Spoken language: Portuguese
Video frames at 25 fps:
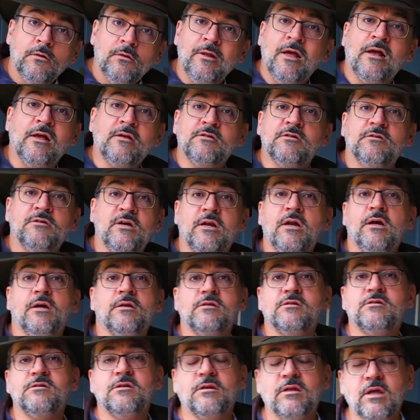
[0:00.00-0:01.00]
nas
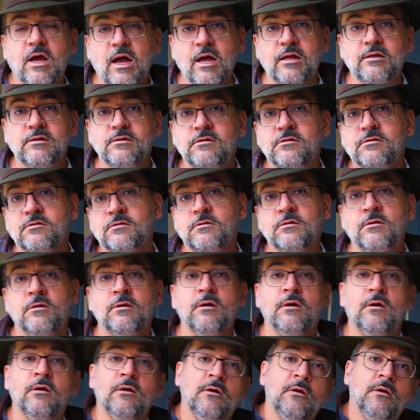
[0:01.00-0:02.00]
grandes cidades
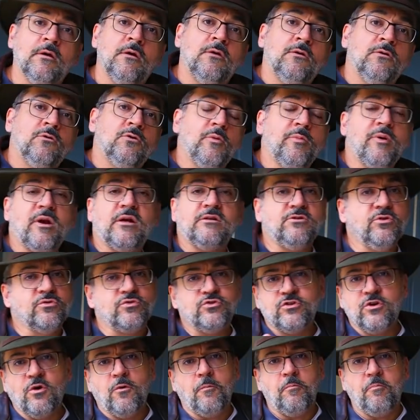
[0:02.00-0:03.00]
do Brasil.
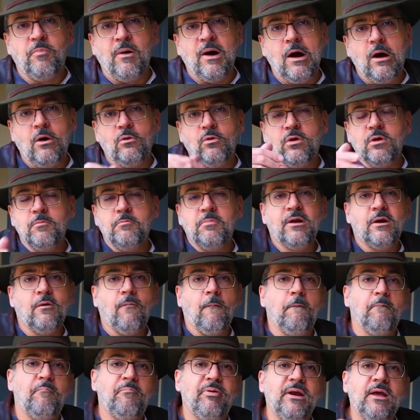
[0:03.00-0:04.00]
São Paulo,
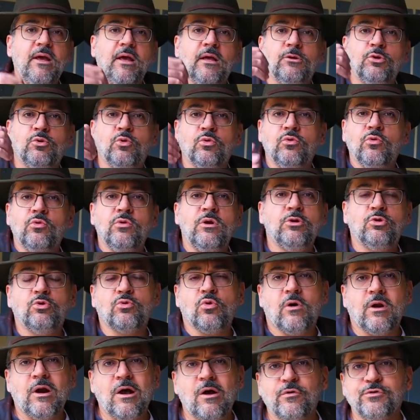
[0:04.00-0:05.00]
Ribeirão Preto, no
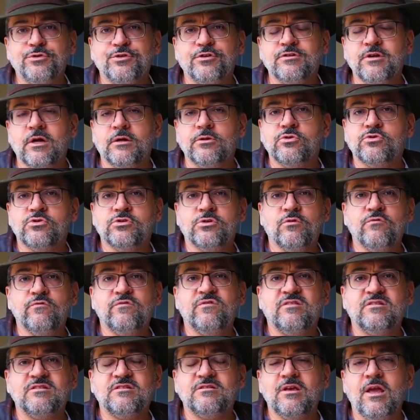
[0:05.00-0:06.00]
litoral, Santos, São
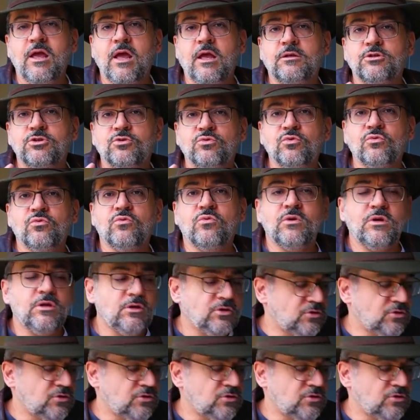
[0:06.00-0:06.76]
Vicente, tudo